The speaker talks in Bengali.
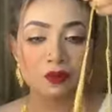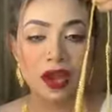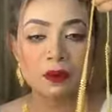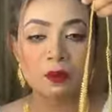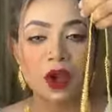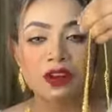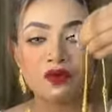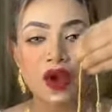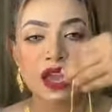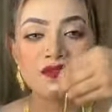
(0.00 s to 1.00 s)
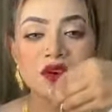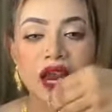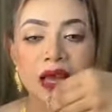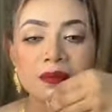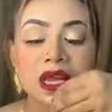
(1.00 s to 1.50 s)
ওয়ান পয়েন্ট ফাইভ
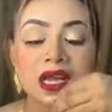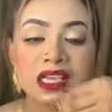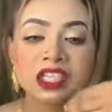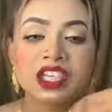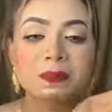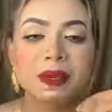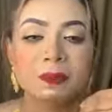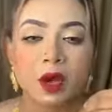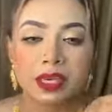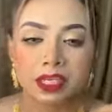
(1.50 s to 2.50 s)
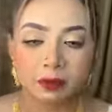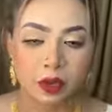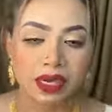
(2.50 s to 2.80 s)
গ্রাম জিপি পলিশ